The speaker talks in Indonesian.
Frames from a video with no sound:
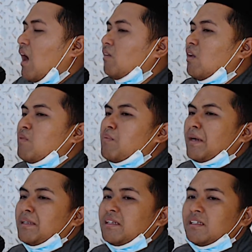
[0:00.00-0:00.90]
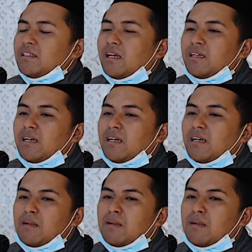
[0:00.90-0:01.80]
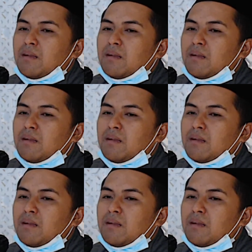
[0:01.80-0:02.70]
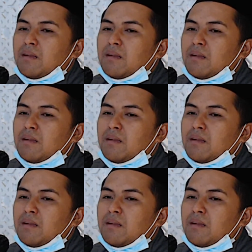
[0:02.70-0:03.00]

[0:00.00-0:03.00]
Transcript: Allah memanggil kita dengan pan, dengan panggilan